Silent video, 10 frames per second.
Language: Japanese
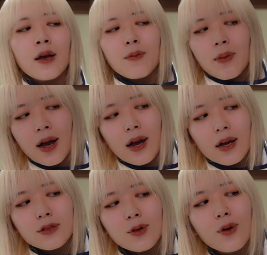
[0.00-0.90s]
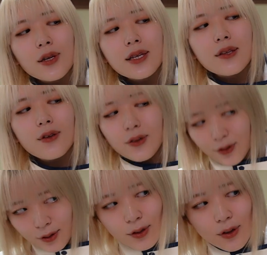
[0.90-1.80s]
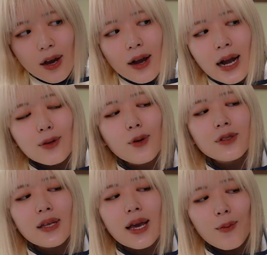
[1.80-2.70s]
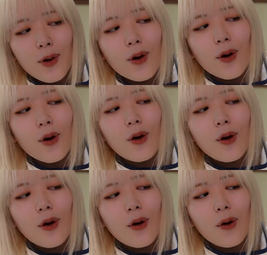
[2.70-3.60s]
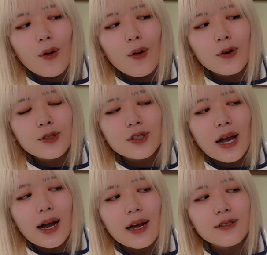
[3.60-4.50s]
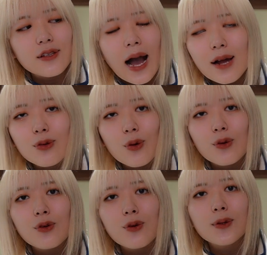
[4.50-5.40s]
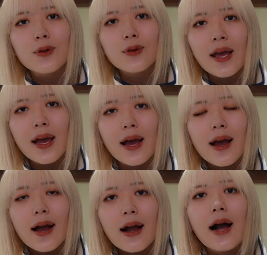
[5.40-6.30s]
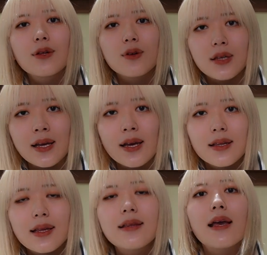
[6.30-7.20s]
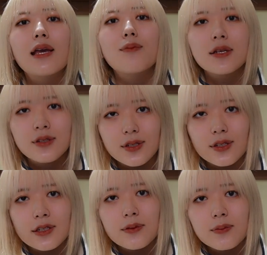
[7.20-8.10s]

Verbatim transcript: まあ、そういう可能性も少なからずあるということで、カードに出ています。